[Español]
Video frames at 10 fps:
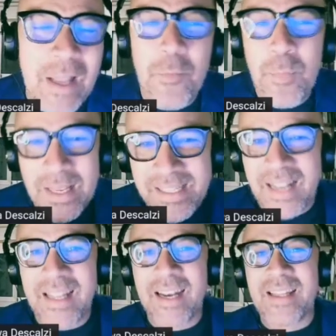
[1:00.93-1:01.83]
Un placer
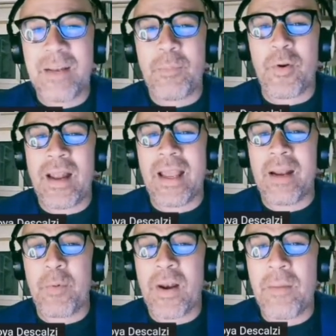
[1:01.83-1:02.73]
tenerte en el
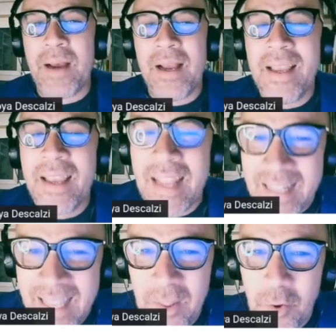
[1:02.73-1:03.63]
programa el
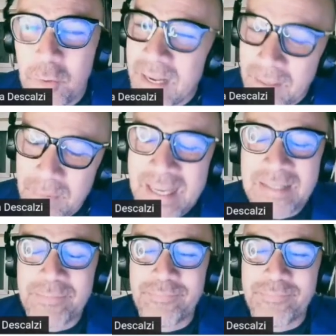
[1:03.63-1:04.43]
día de hoy, María Pía.